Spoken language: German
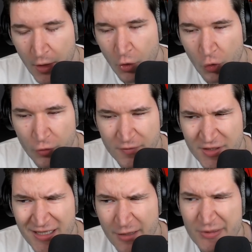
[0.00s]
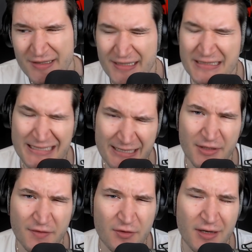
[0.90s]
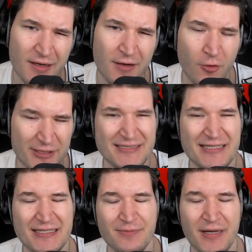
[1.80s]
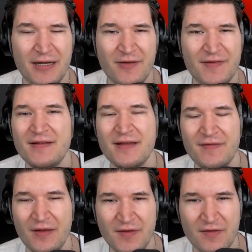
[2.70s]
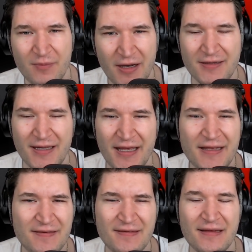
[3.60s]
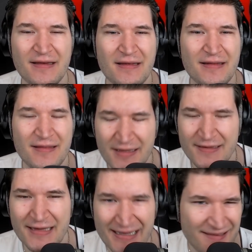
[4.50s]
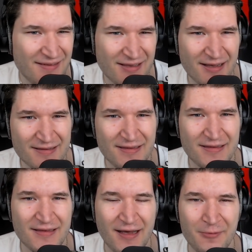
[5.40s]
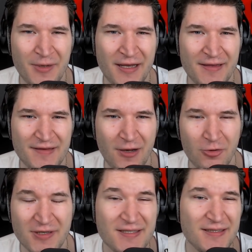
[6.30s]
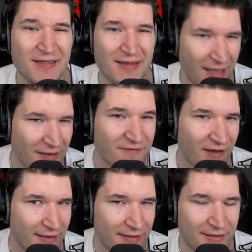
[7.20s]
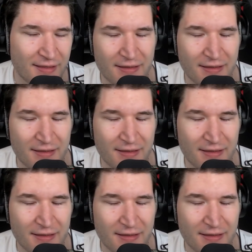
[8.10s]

Und ich glaube, den kann man sogar ordentlich mal was Interessantes machen. Er ist nicht einzigartig, aber er ist auch nicht langweilig.